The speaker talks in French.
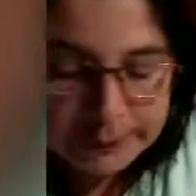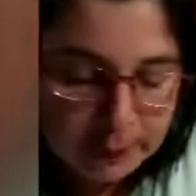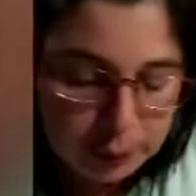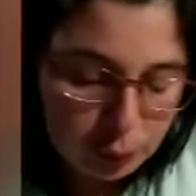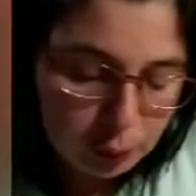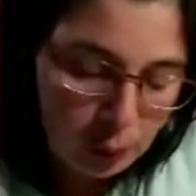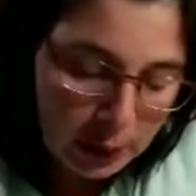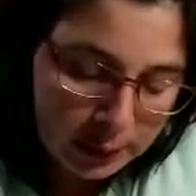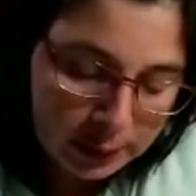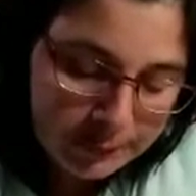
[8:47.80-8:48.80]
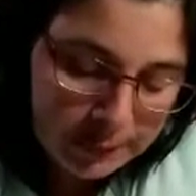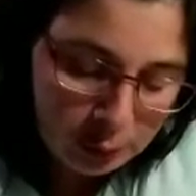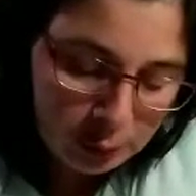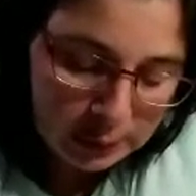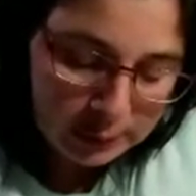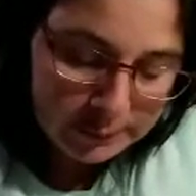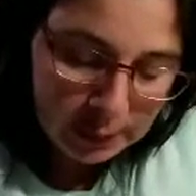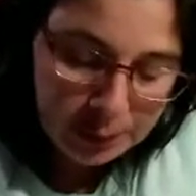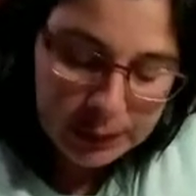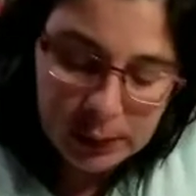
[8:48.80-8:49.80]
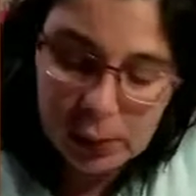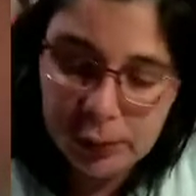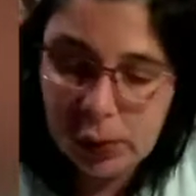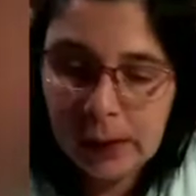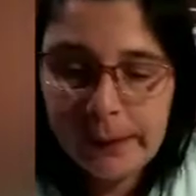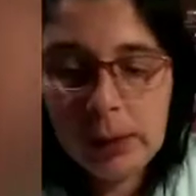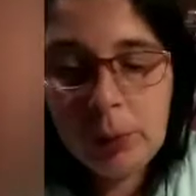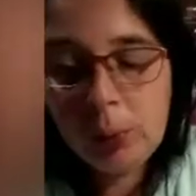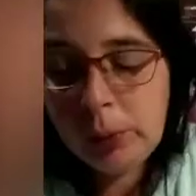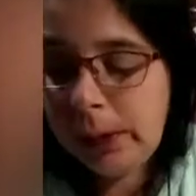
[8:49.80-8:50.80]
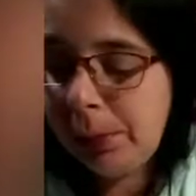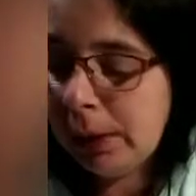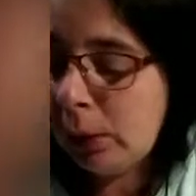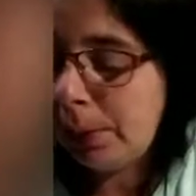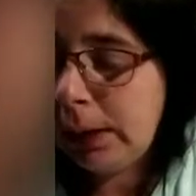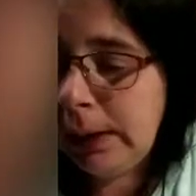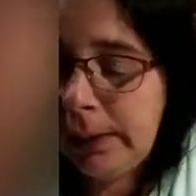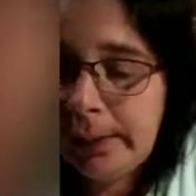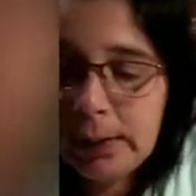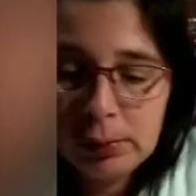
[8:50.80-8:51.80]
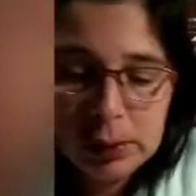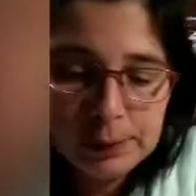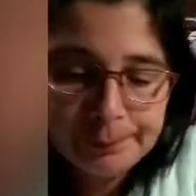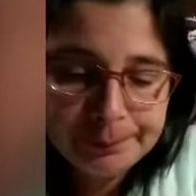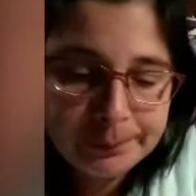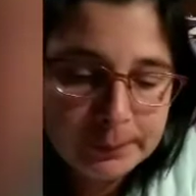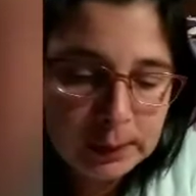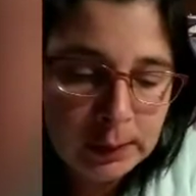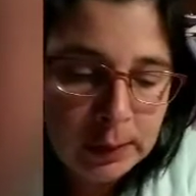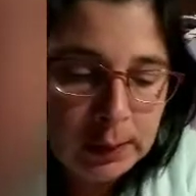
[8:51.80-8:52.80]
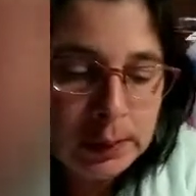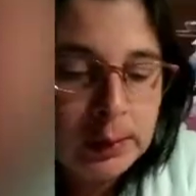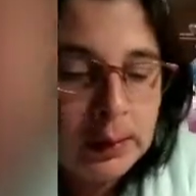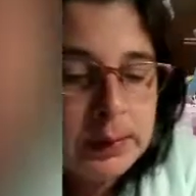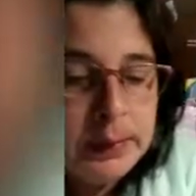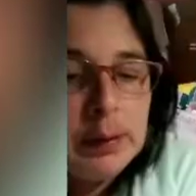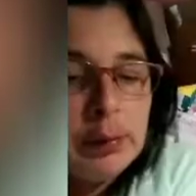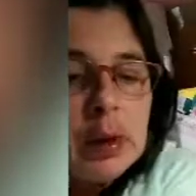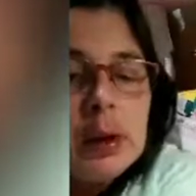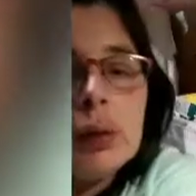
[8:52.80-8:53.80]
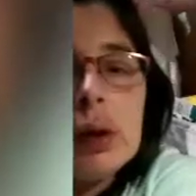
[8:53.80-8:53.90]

un carton noir, évidemment, les amis, euh, voilà, c'est tout est bien emballé, c'est voilà. C'est voilà,